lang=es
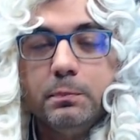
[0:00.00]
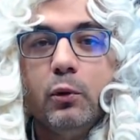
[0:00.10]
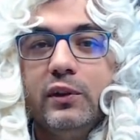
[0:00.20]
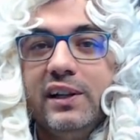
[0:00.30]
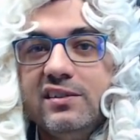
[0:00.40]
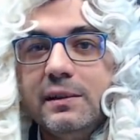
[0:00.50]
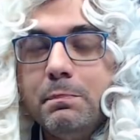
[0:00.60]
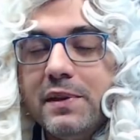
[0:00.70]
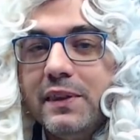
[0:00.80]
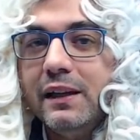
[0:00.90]
podrás
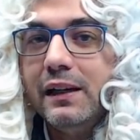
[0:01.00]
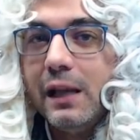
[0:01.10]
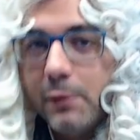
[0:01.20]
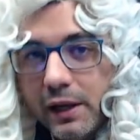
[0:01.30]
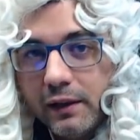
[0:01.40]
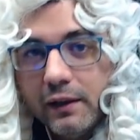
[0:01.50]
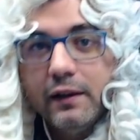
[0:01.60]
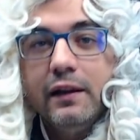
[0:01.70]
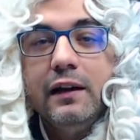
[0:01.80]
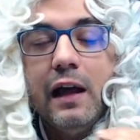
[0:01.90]
empezar a lavar
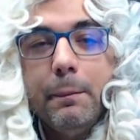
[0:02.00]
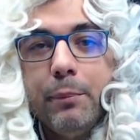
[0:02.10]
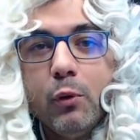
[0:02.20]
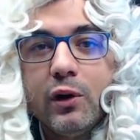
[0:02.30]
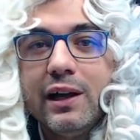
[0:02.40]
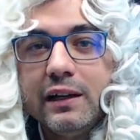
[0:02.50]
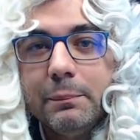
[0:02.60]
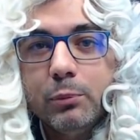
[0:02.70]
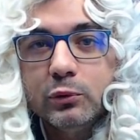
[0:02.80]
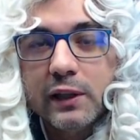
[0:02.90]
la poca
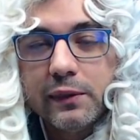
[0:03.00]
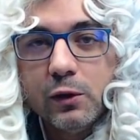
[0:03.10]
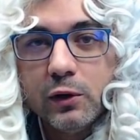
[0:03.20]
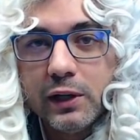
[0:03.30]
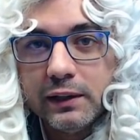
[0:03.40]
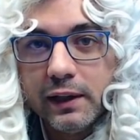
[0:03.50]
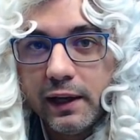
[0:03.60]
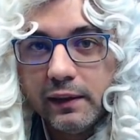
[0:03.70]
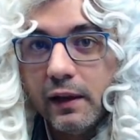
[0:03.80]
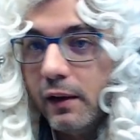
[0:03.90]
reputación que te
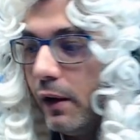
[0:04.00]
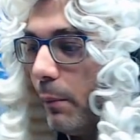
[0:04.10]
queda.